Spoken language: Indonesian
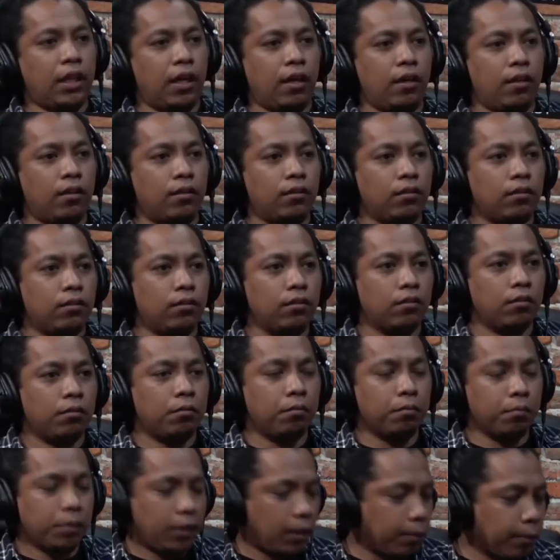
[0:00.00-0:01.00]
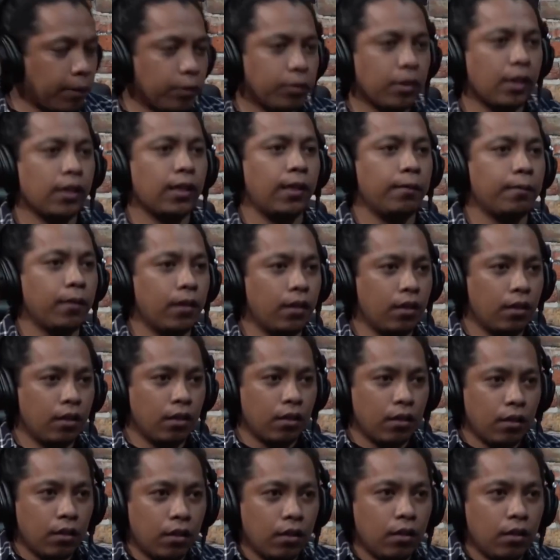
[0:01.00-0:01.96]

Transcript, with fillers: bisa. agama. Termasuk agama. Nah.